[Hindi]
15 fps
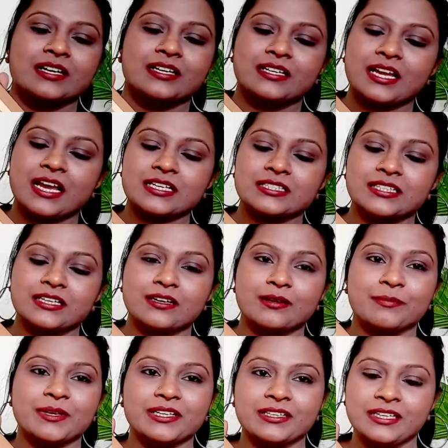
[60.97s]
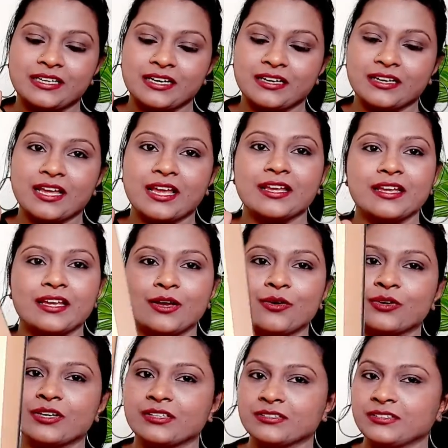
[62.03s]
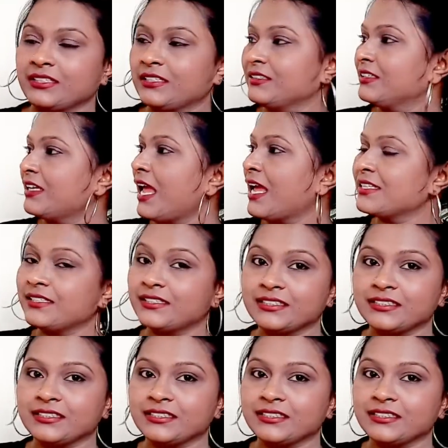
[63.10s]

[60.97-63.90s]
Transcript: यहाँ से हमें निकालना है और एज इट